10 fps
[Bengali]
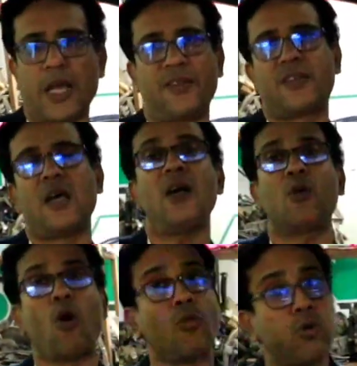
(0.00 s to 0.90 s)
গ্যাসটা
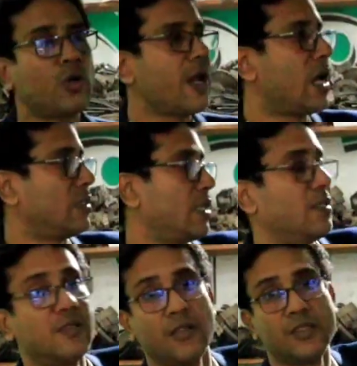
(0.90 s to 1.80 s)
গন্ধটা না
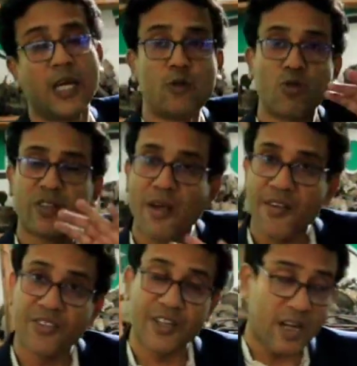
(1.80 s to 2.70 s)
যায় এটা হচ্ছে
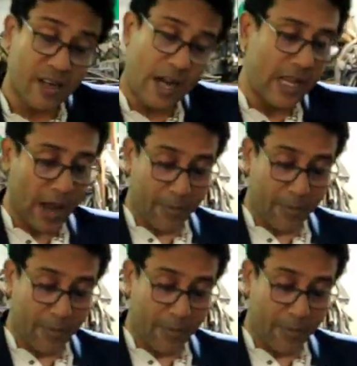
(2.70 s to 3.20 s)
সেভেন সিটার গাড়ি